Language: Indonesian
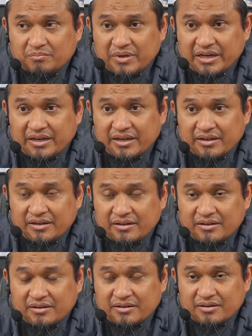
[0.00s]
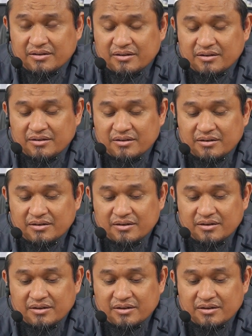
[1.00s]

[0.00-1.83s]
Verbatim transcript: bikin eh,